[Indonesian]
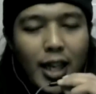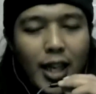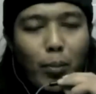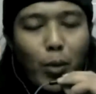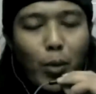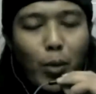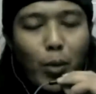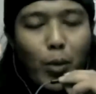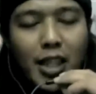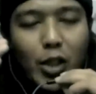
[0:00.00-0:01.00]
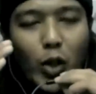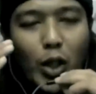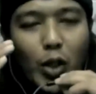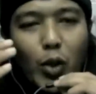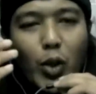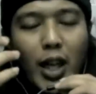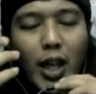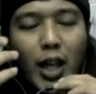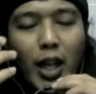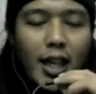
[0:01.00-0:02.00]
mohon penjelasannya Tuhan Guru
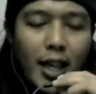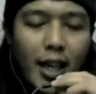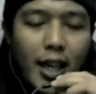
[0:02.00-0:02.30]
agar